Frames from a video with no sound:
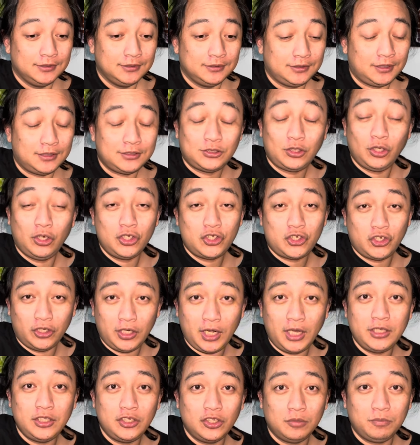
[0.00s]

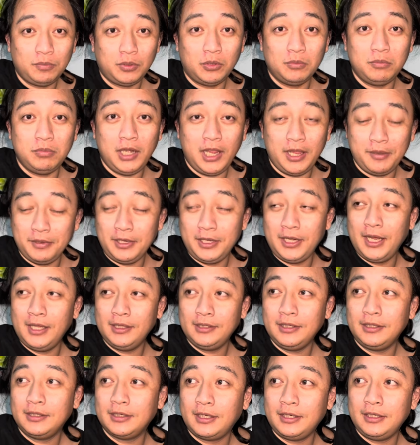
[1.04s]
nasolusyonan yung problema
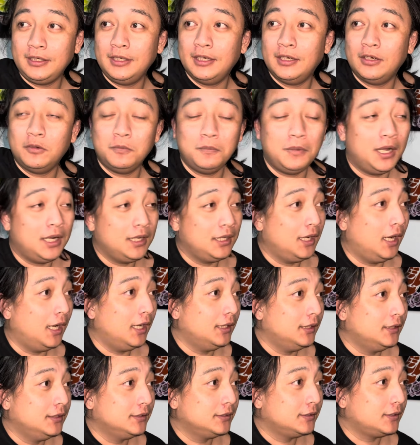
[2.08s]
natin kaninang umaga.